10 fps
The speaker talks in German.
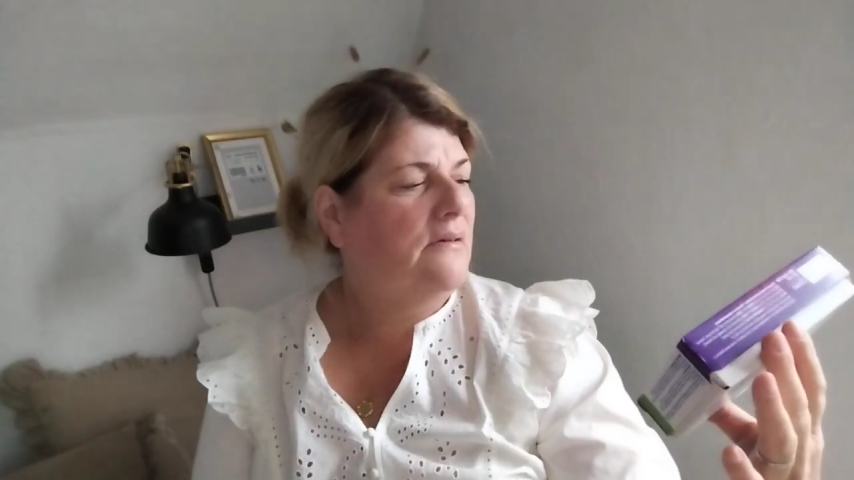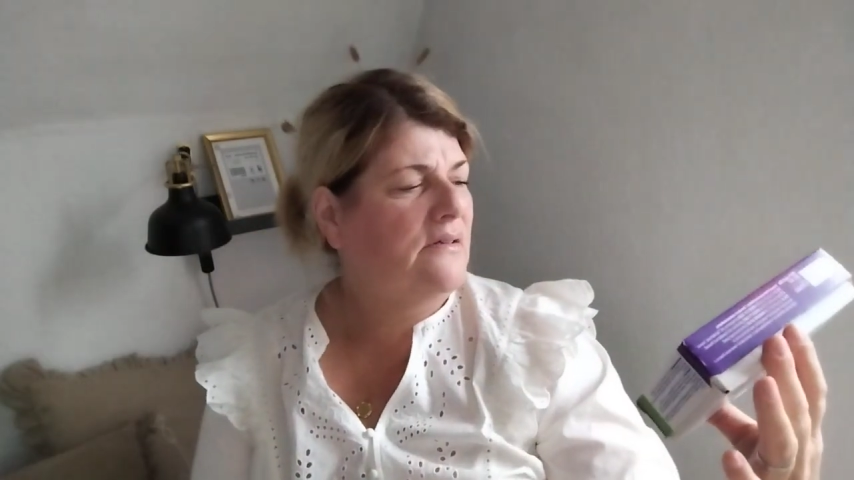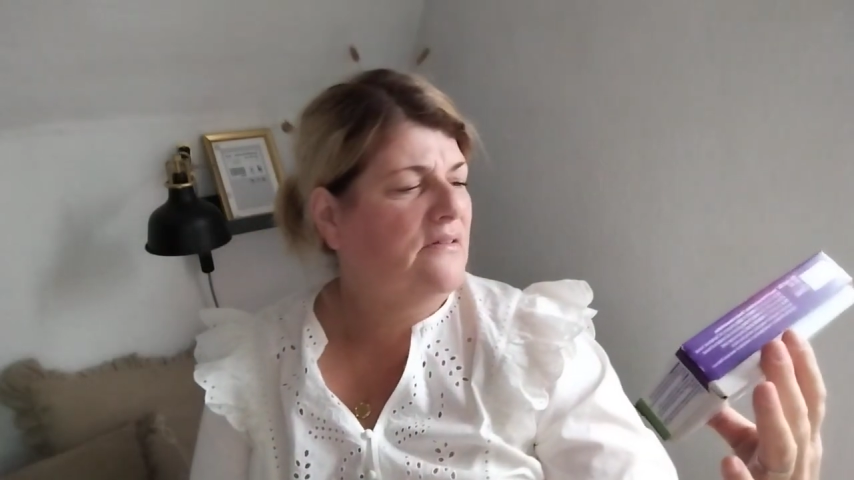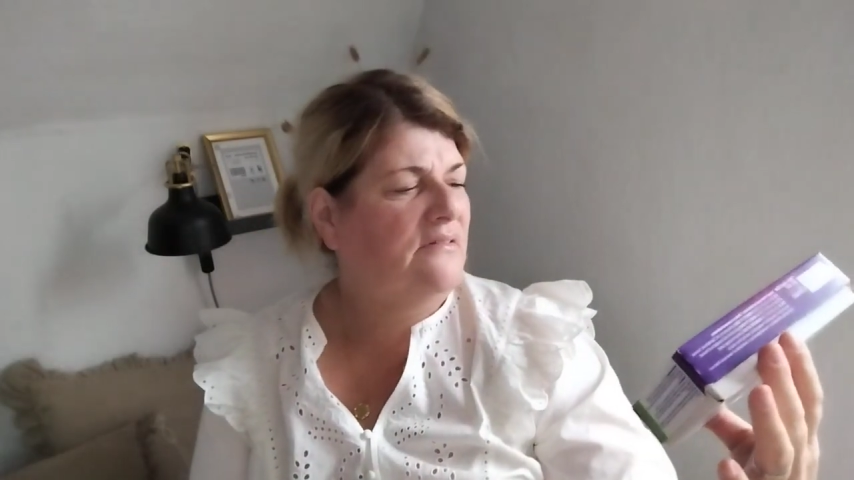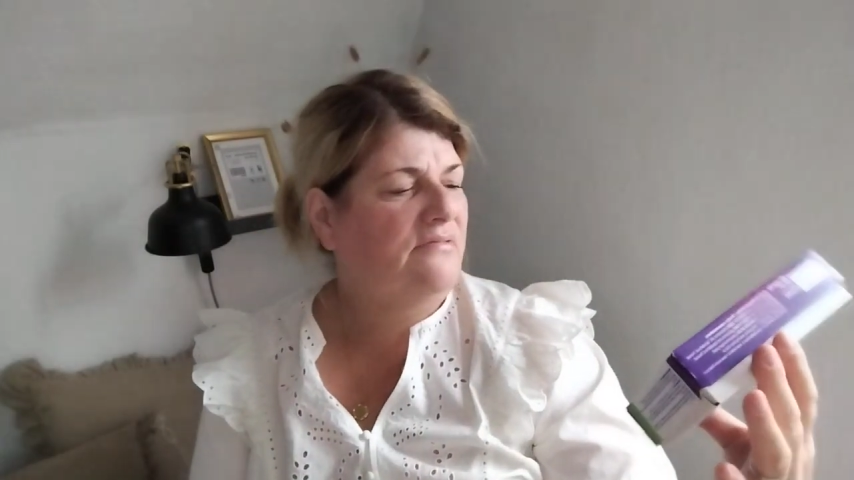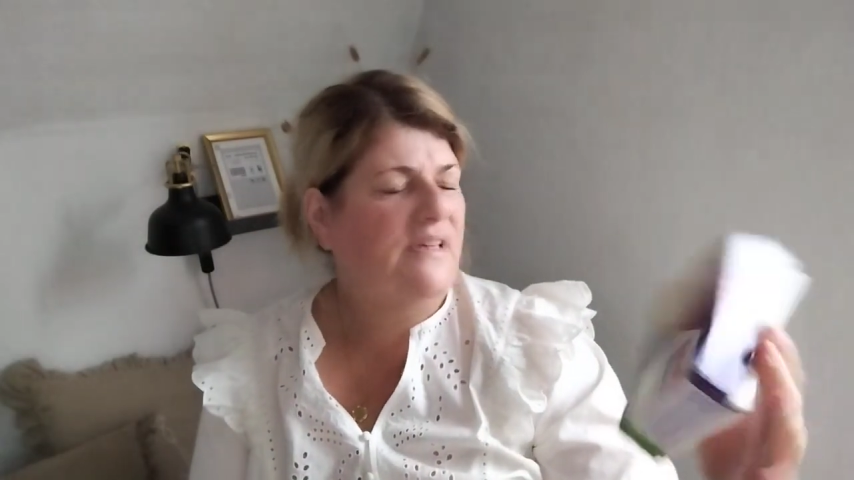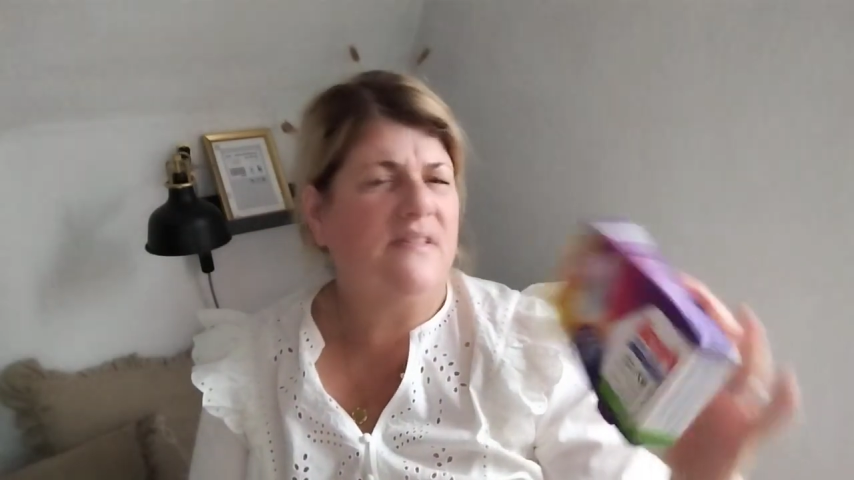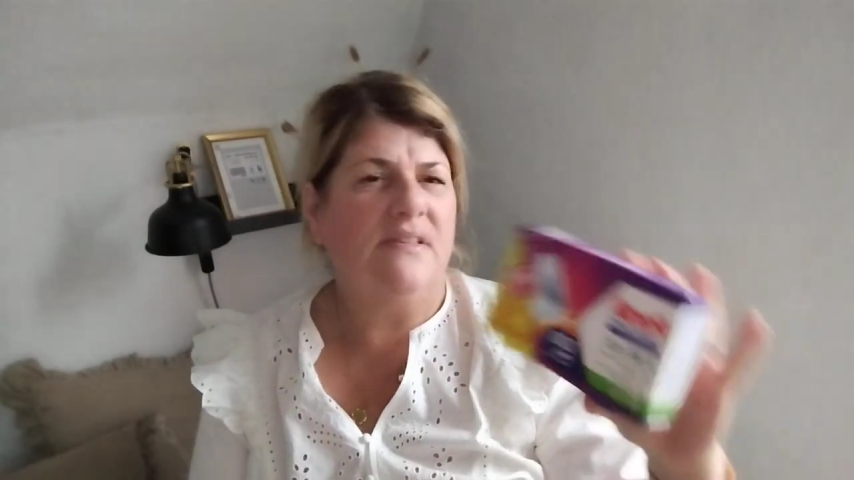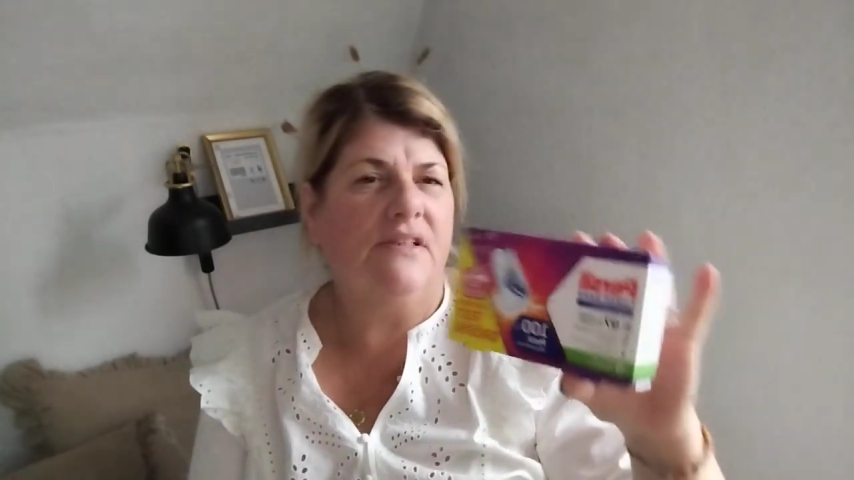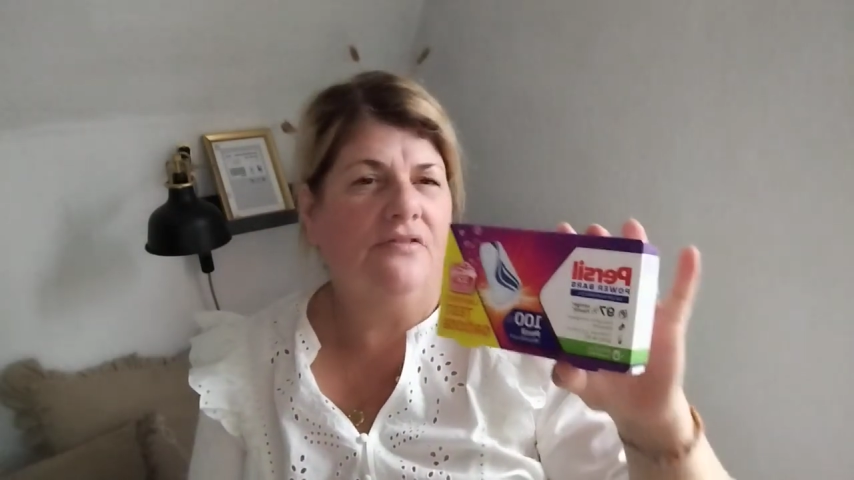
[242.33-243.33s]
Äh,
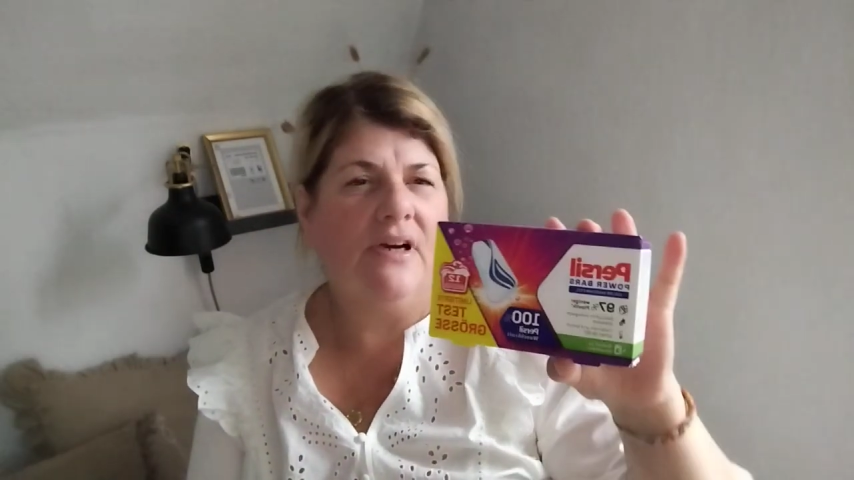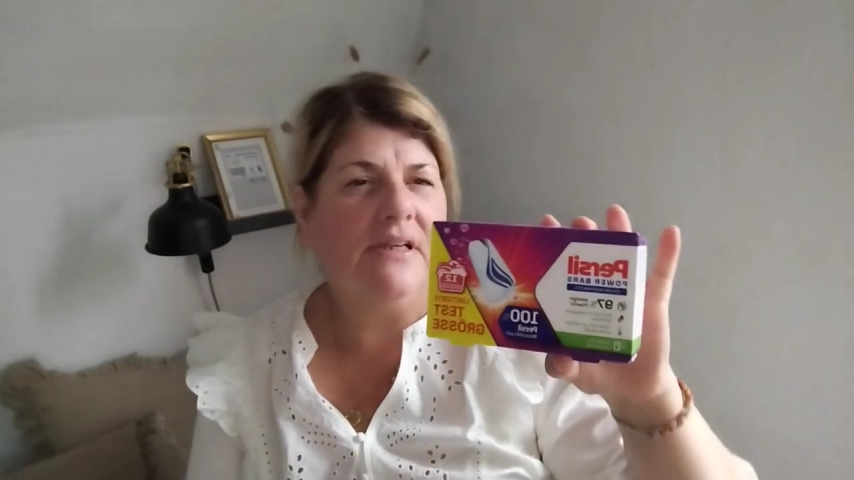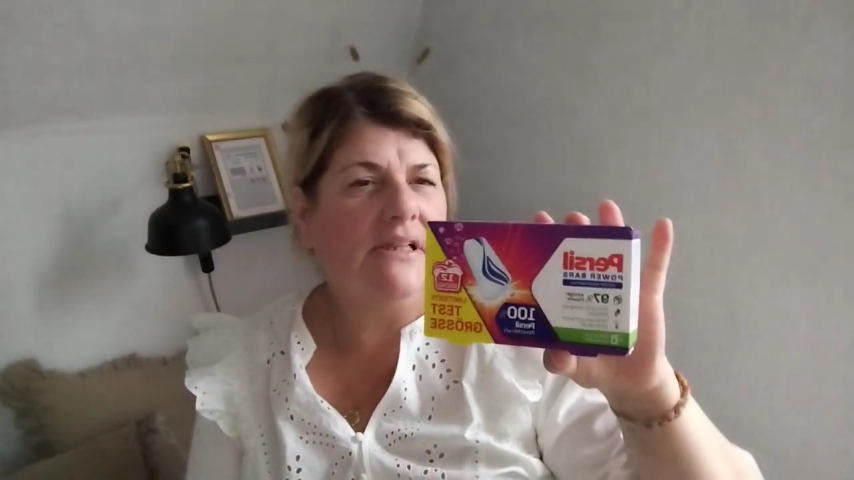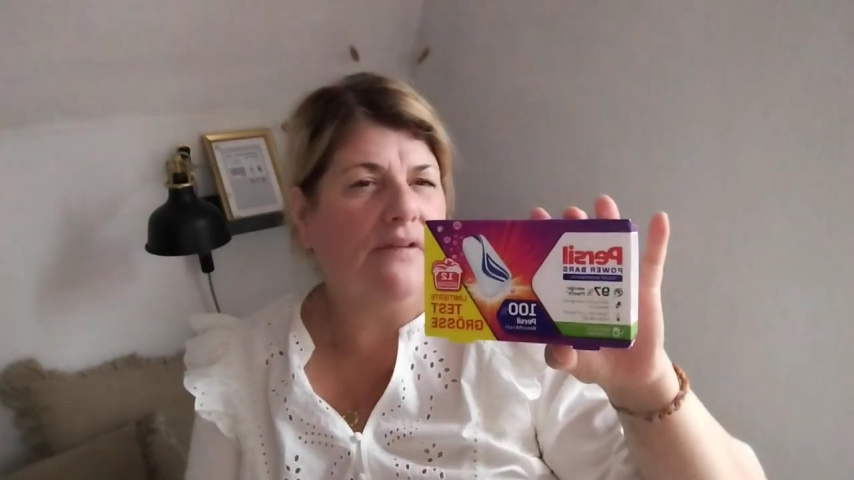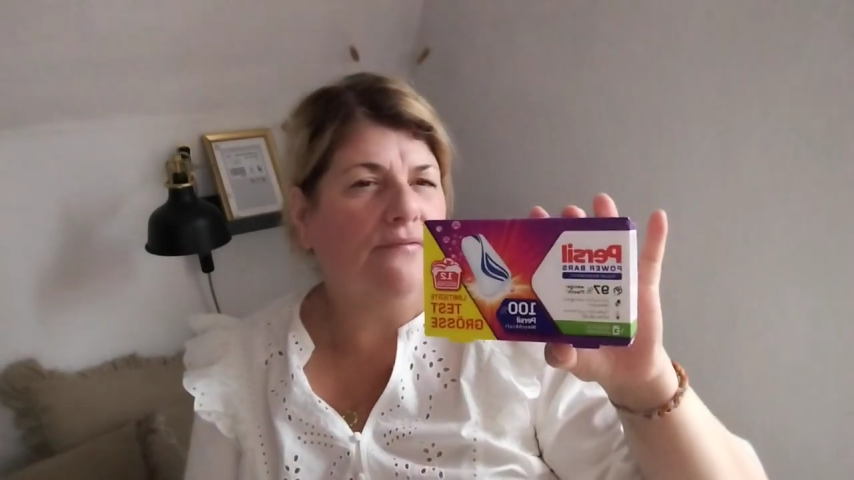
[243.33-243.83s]
weiß ich nicht, war nicht